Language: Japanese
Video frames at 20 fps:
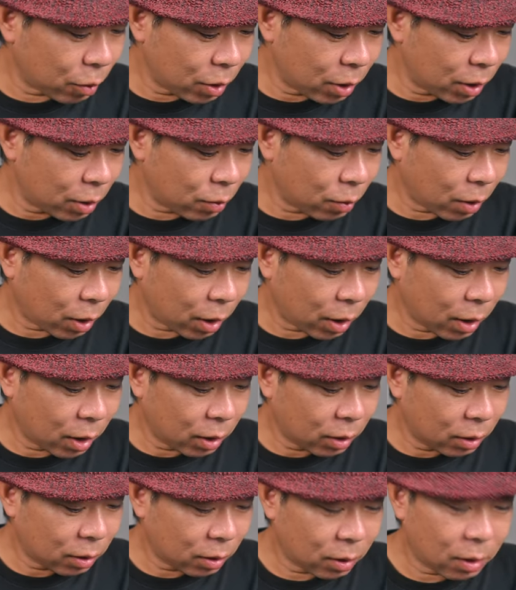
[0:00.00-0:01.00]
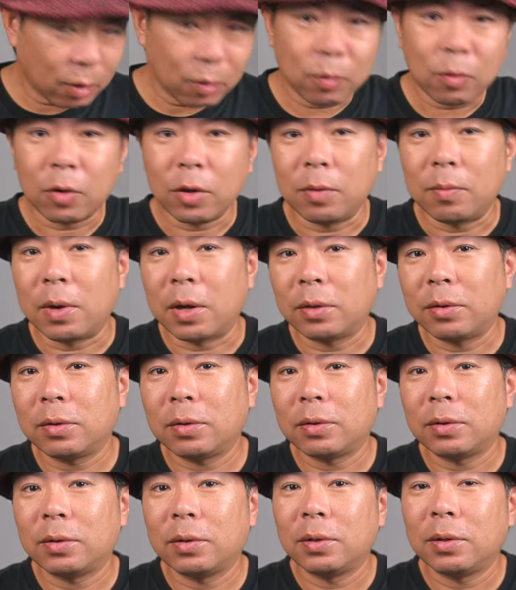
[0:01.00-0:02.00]
いいのかなって思いま
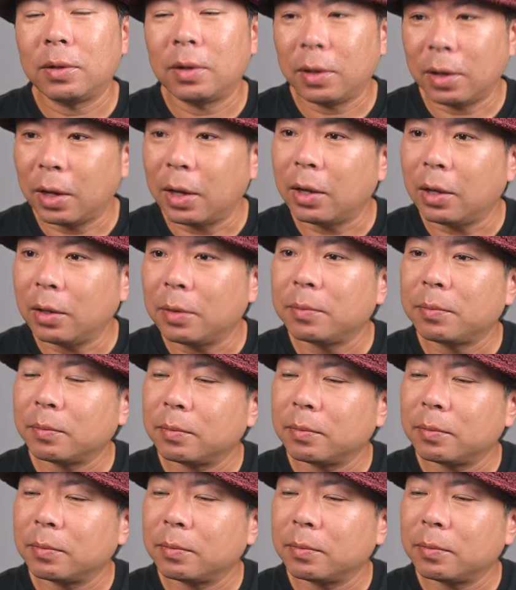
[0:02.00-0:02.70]
す。はい。